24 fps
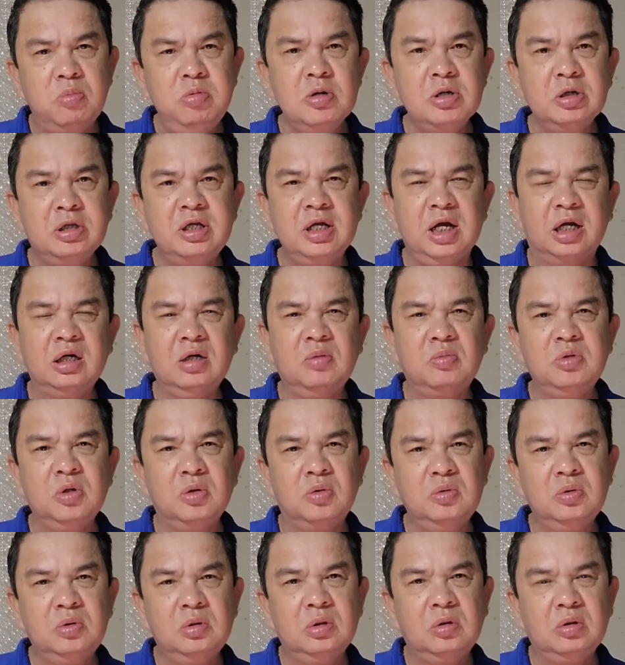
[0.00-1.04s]
chống người thi hành
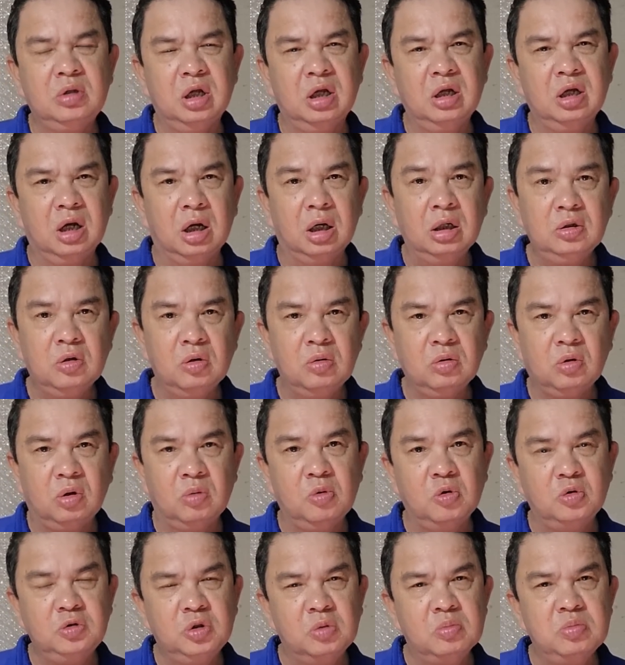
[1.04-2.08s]
công vụ luôn có thể khởi tố
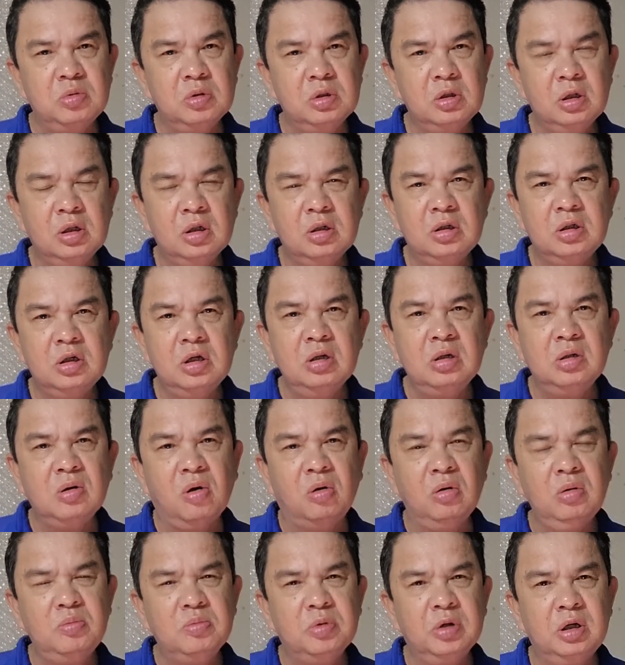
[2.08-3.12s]
tội bổ sung
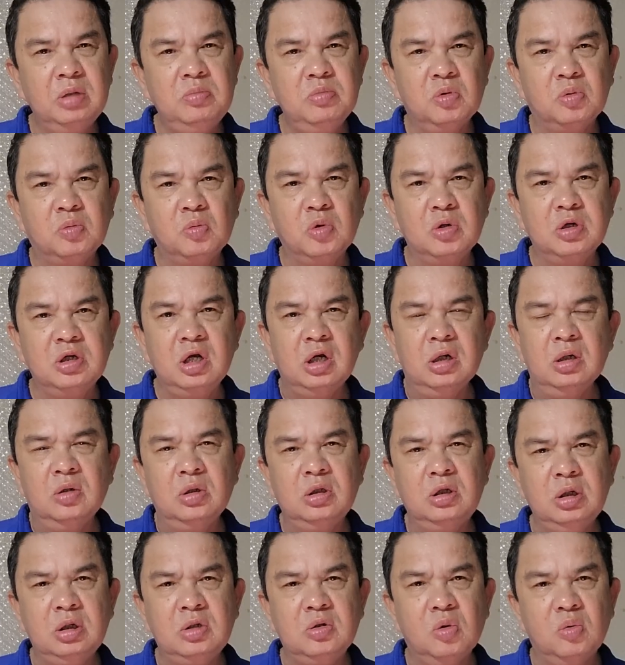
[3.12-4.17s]
nhưng đối với một quân
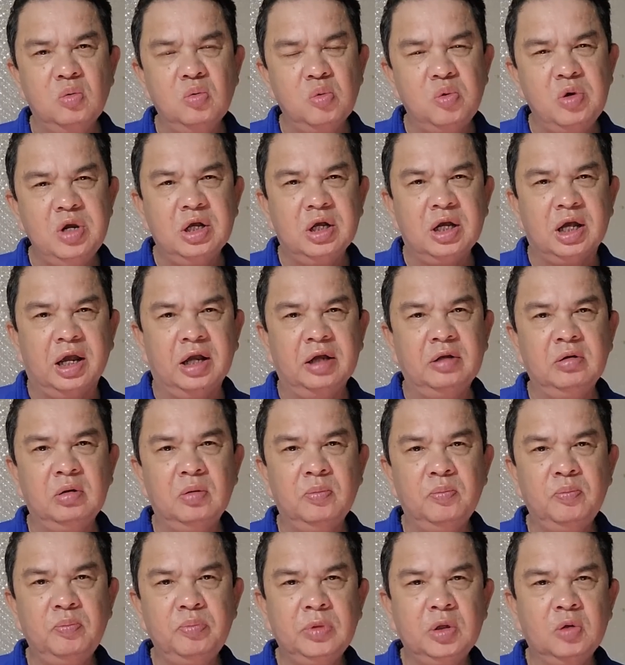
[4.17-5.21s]
nhân có chức vụ quyền
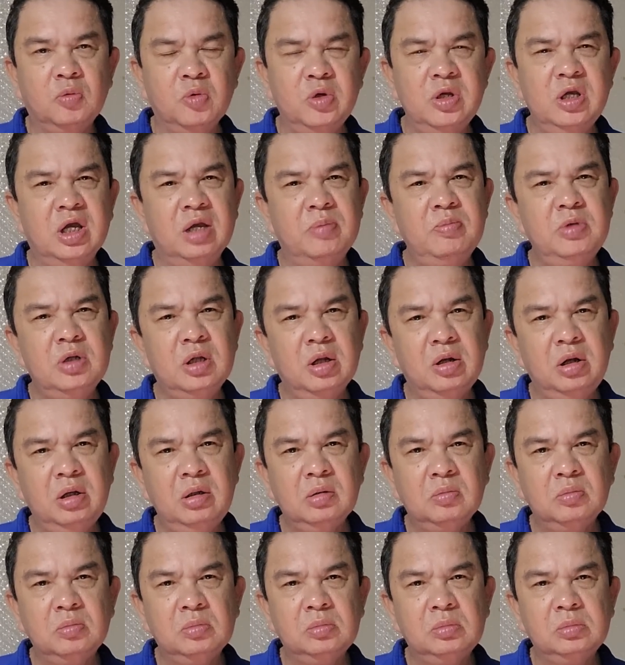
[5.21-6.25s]
hạn nguy hiểm như
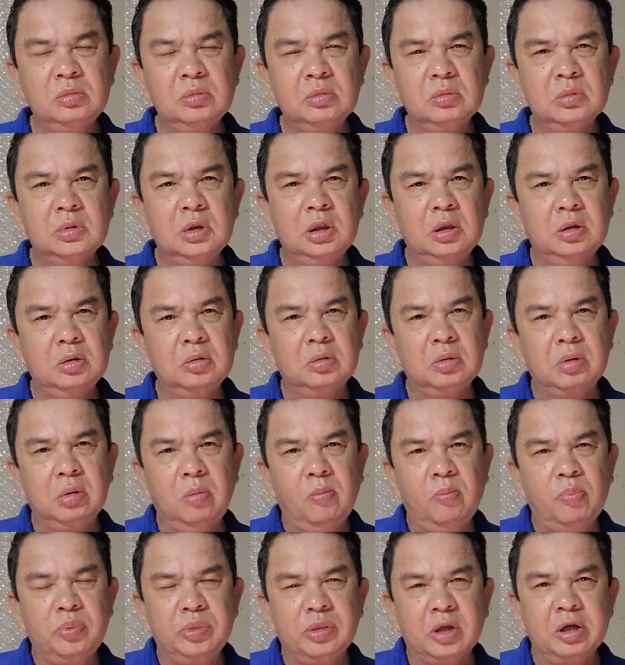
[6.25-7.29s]
thế
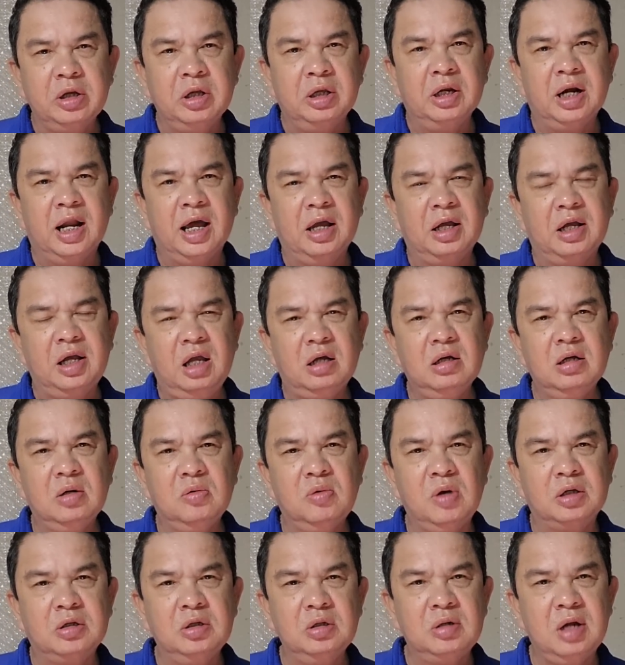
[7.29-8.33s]
thì lại các
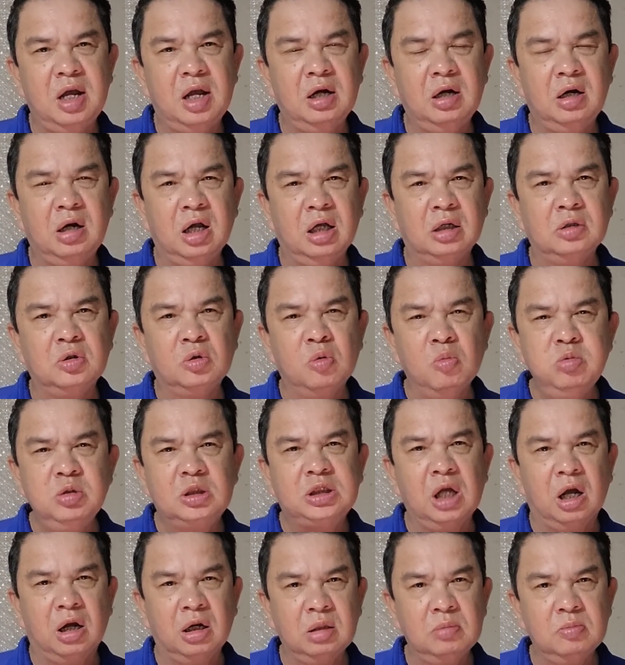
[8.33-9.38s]
cơ quan chức năng lại
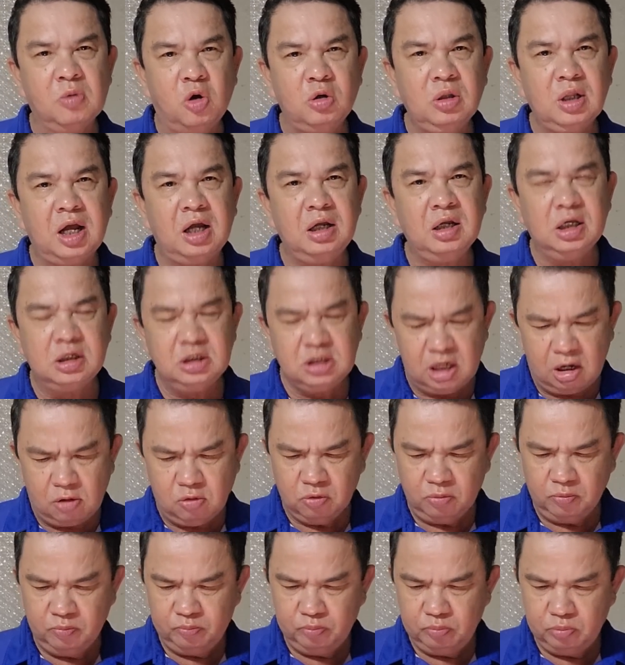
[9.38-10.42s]
run sợ bó tay hay
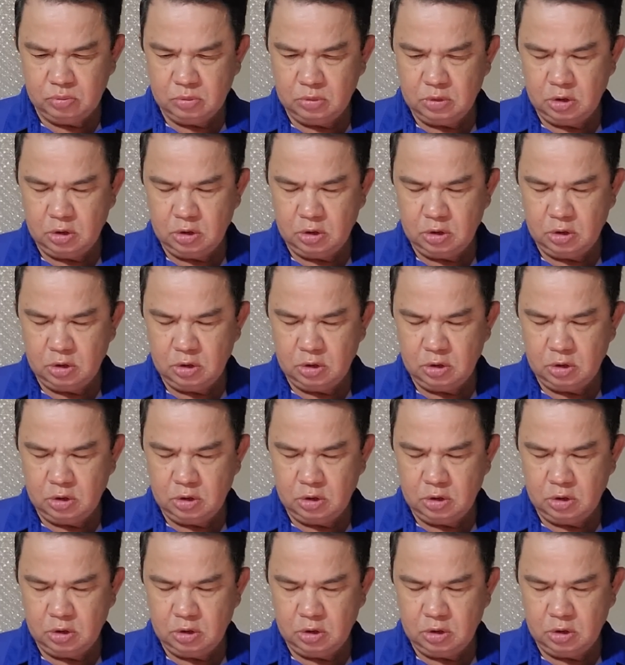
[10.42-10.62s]
sao